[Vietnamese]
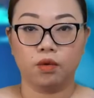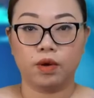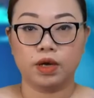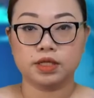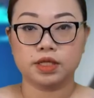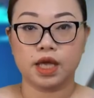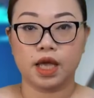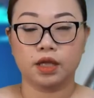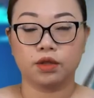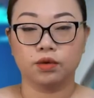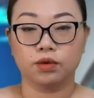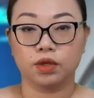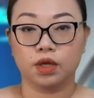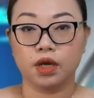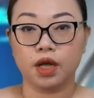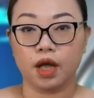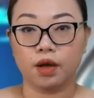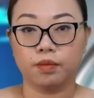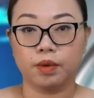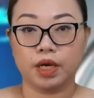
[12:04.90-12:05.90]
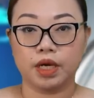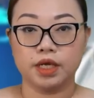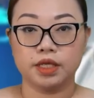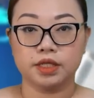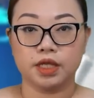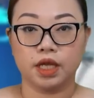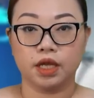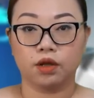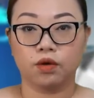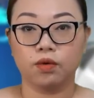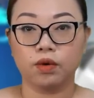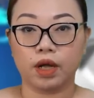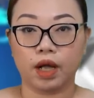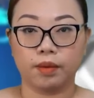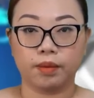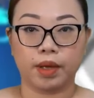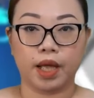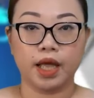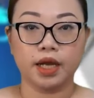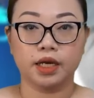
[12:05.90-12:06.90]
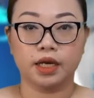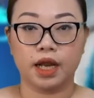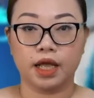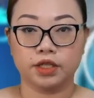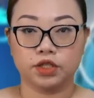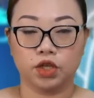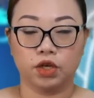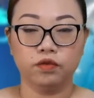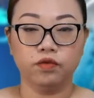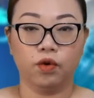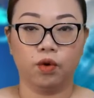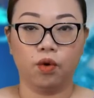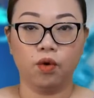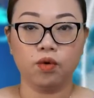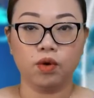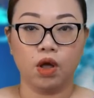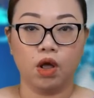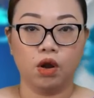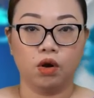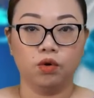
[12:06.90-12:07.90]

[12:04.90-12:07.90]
Ngoài ra, Thủ tướng Albanese cũng cam kết là chính phủ Úc